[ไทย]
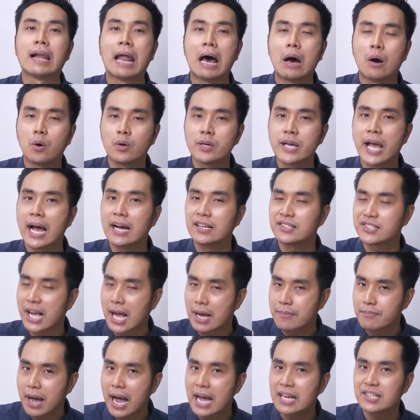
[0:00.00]
เรายัง
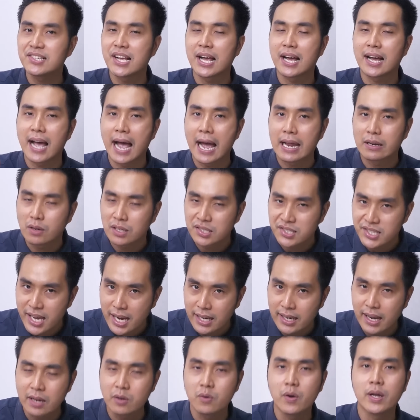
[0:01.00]
สามารถสั่งงานด้วยเสี
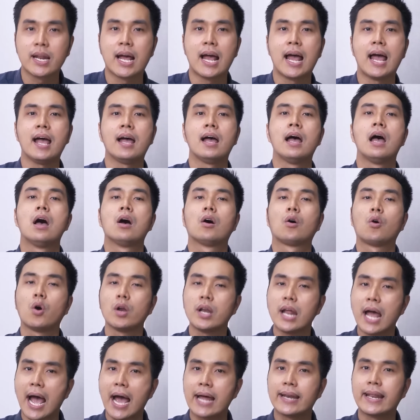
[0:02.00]
ยงได้ด้วยนะ
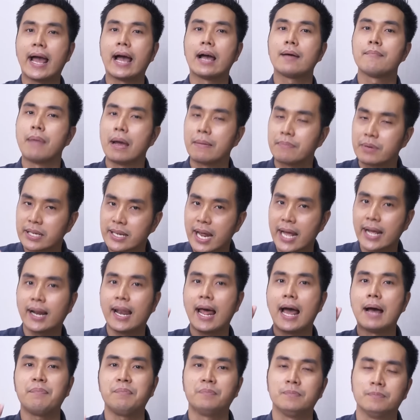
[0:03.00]
ค้นหาหนังแบบนี้ได้
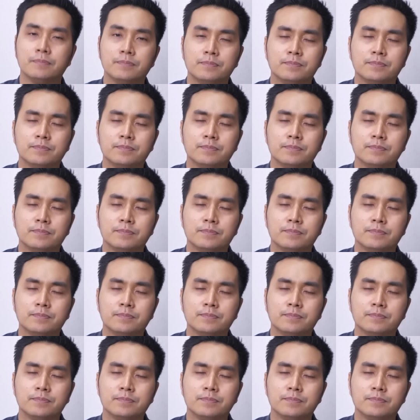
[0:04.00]
ครับ